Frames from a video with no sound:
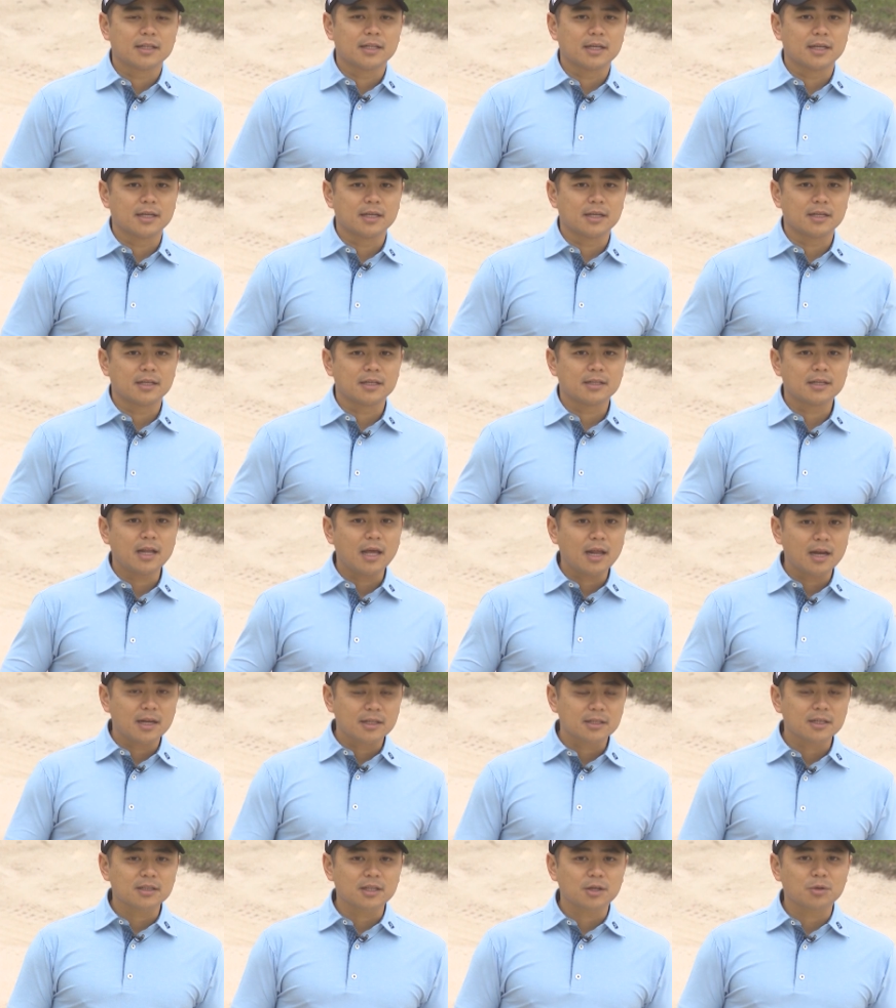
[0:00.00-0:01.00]
thì đây
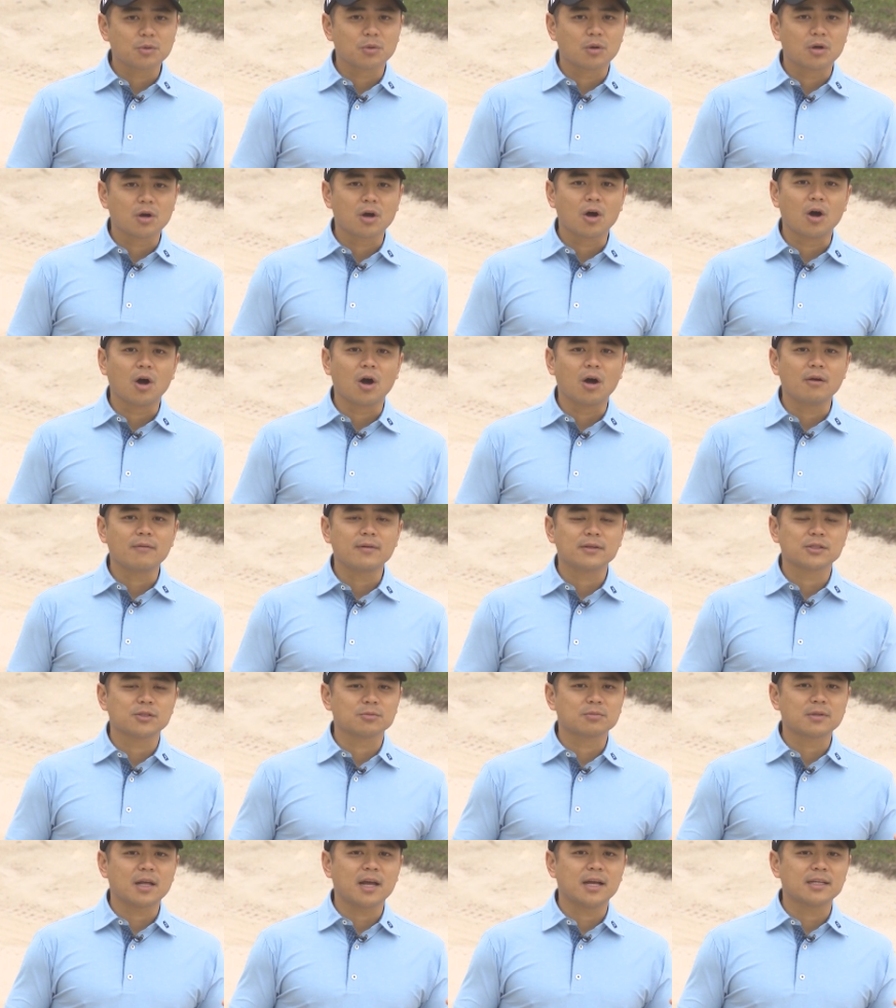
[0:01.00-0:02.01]
là những tình huống khó và
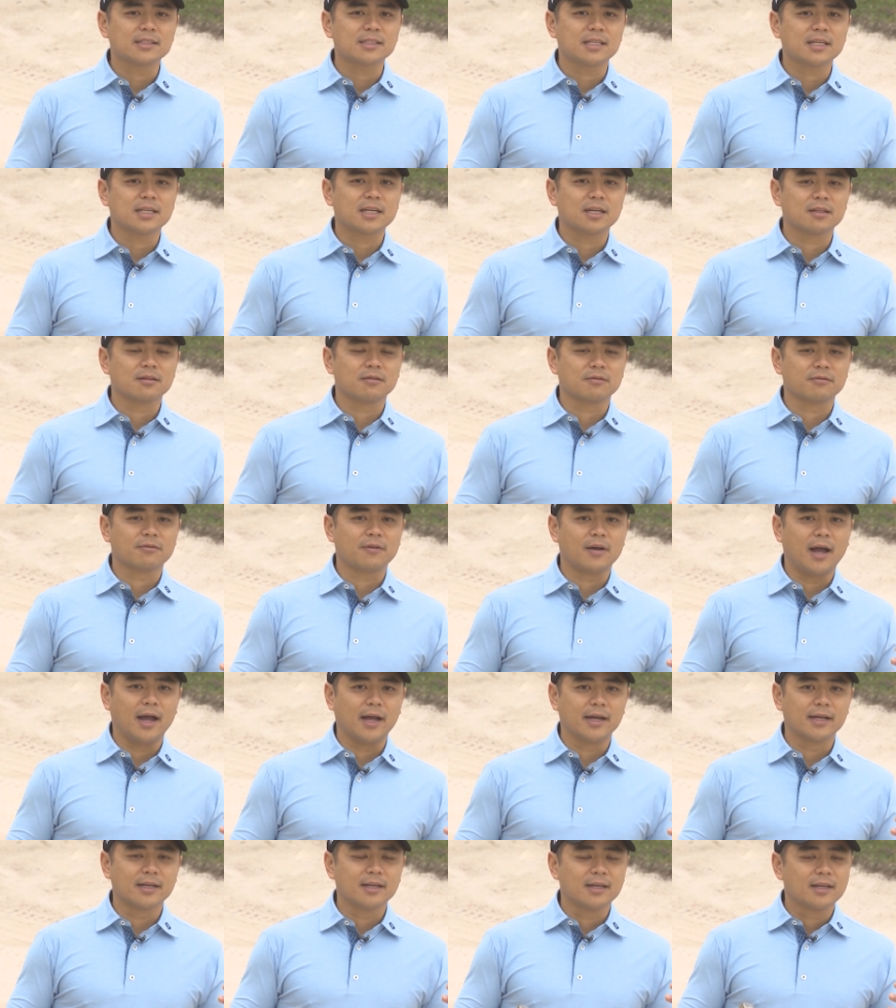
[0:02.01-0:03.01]
chúng ta sẽ cần
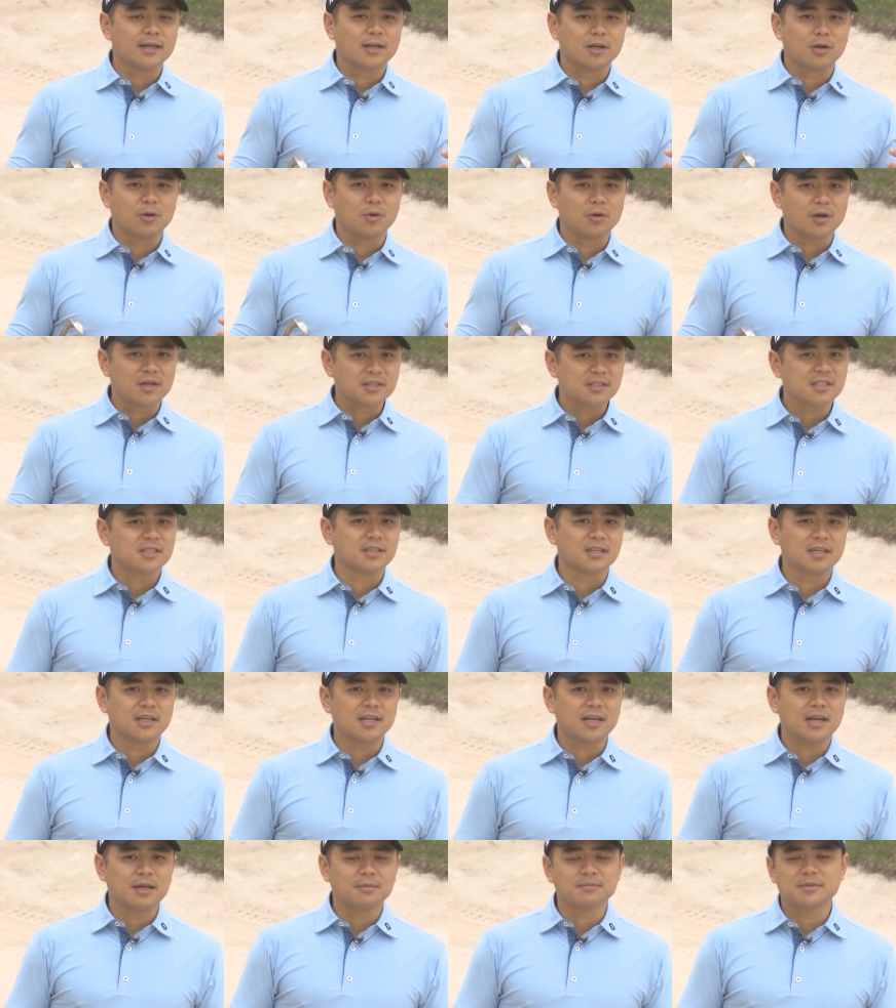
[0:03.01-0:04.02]
phải cố gắng xử
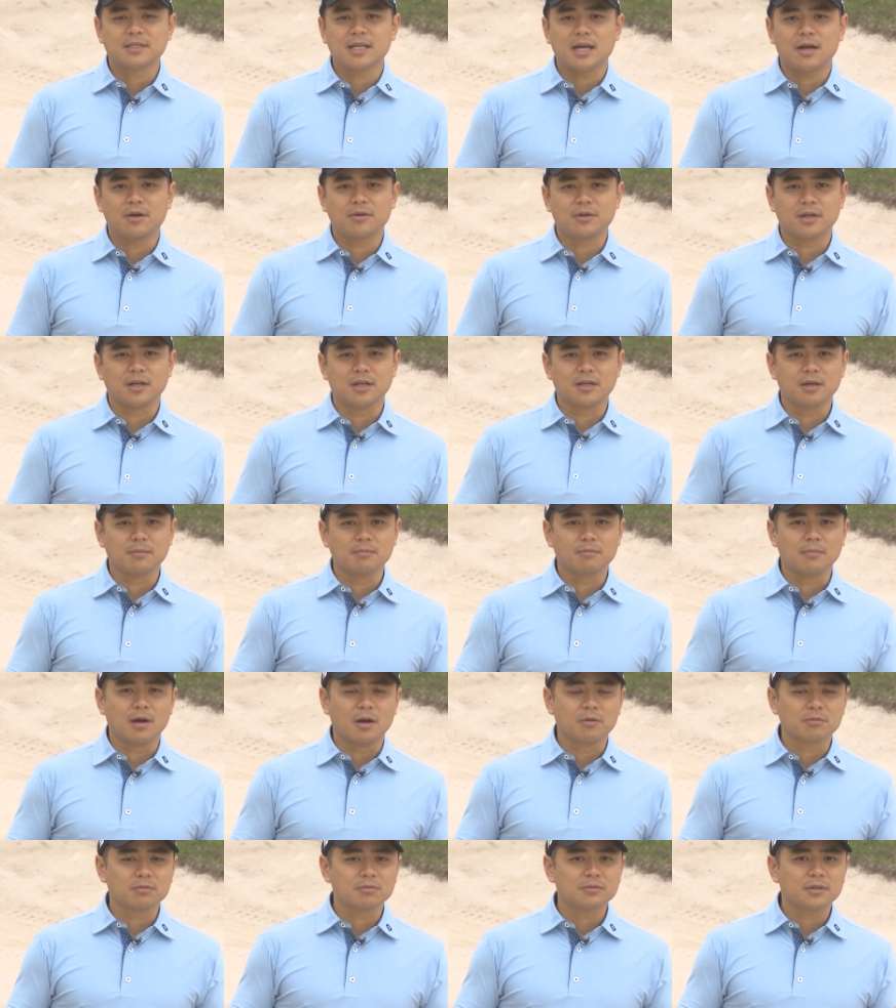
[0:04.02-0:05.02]
lý làm sao để đường
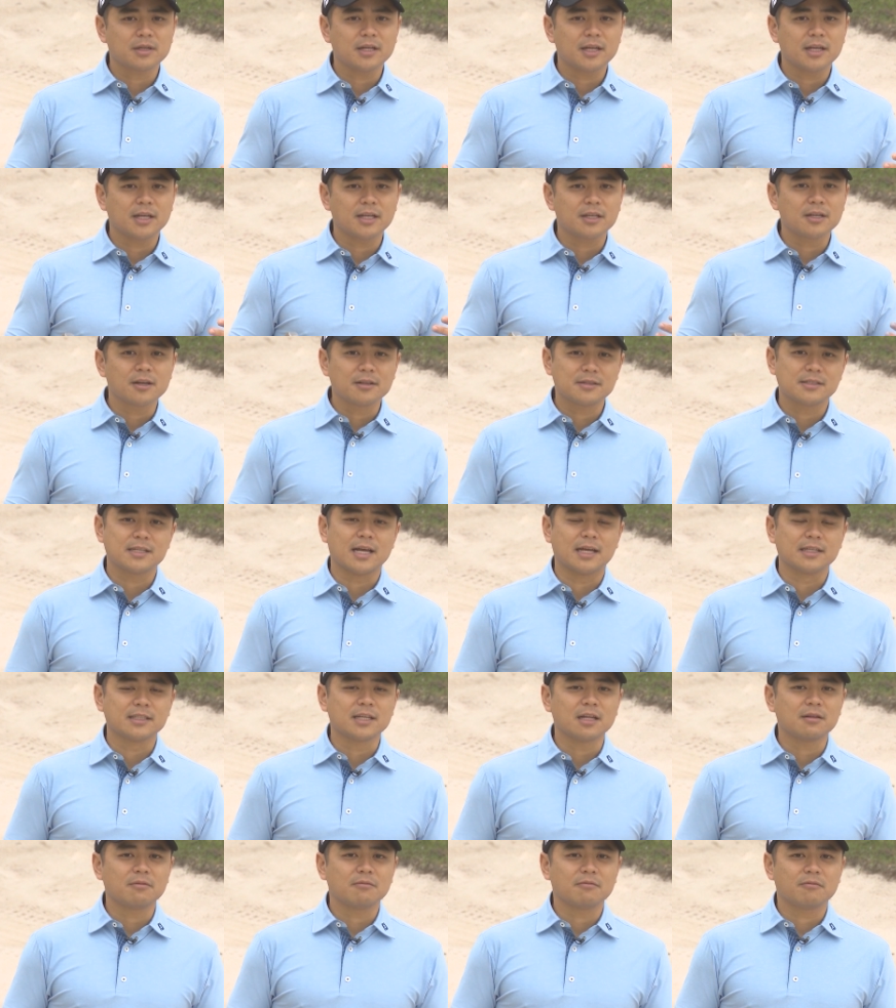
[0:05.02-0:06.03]
bóng đi đơn
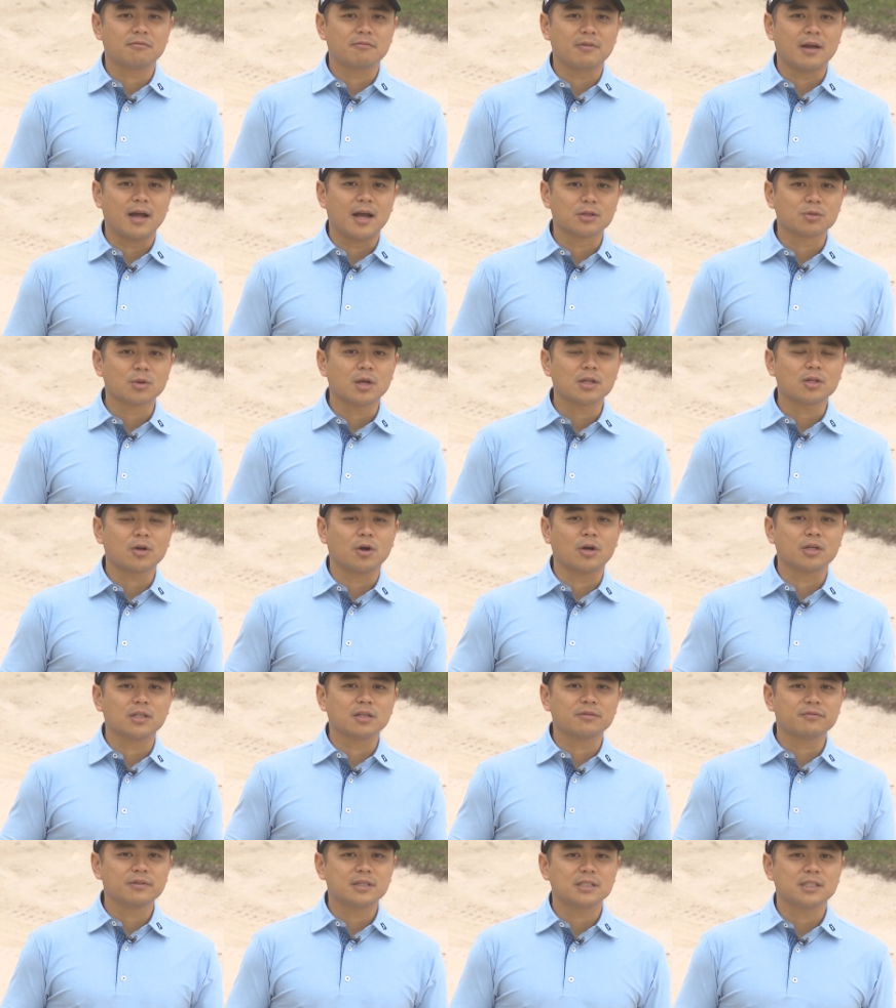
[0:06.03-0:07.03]
giản nhất và thoát khỏi
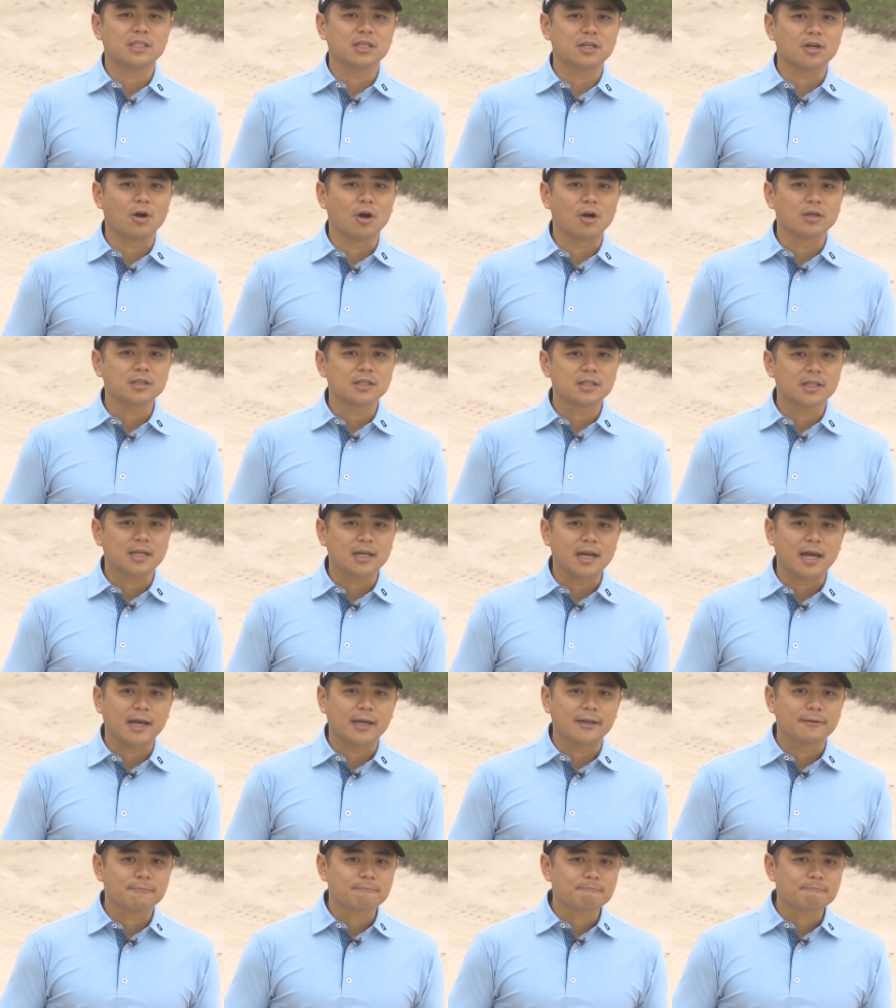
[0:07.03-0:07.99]
những vị trí khó như thế này.